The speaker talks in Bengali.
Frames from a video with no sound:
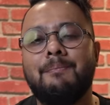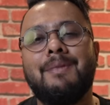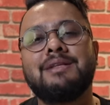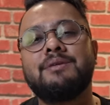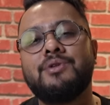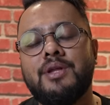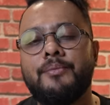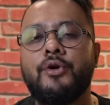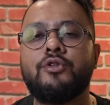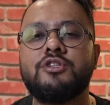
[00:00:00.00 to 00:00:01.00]
মাঝে মধ্যে
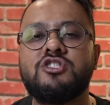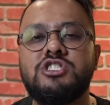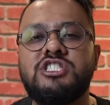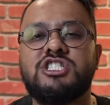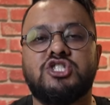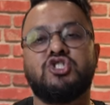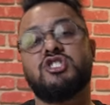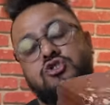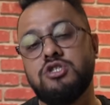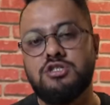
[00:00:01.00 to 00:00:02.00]
মনে হতে যে ইটারটা যেটা
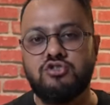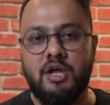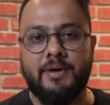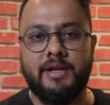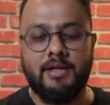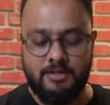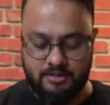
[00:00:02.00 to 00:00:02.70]
ধরে ছুটে মারি